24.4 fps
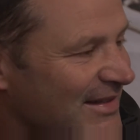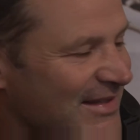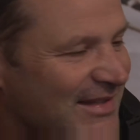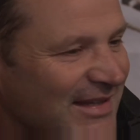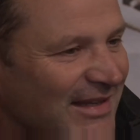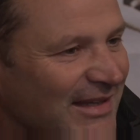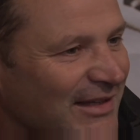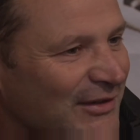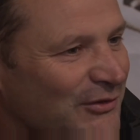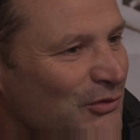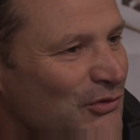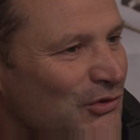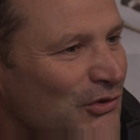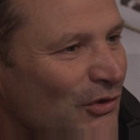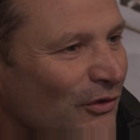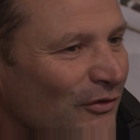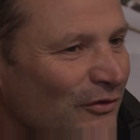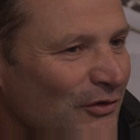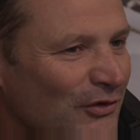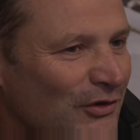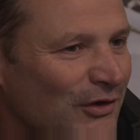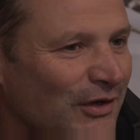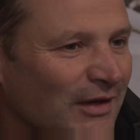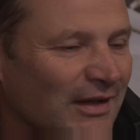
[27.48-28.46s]
c'est tout ce qu'on
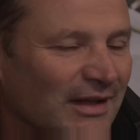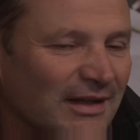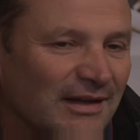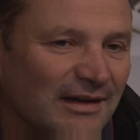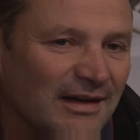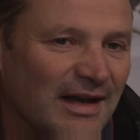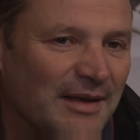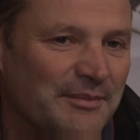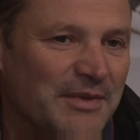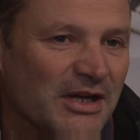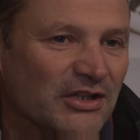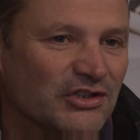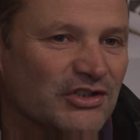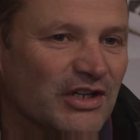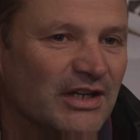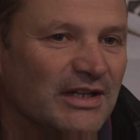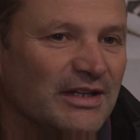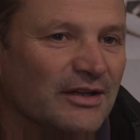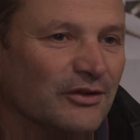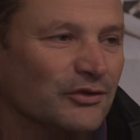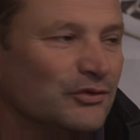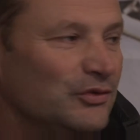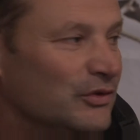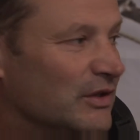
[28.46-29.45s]
veut. La
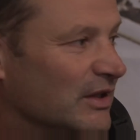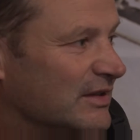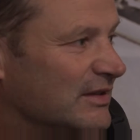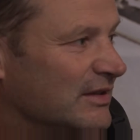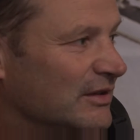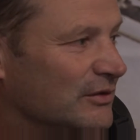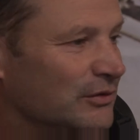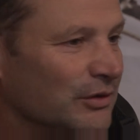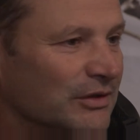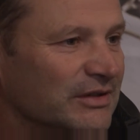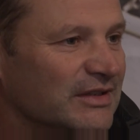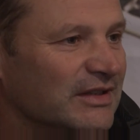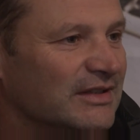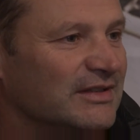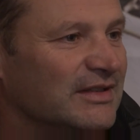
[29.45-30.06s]
Berjali, en tout cas, ce qui est sûr, c'est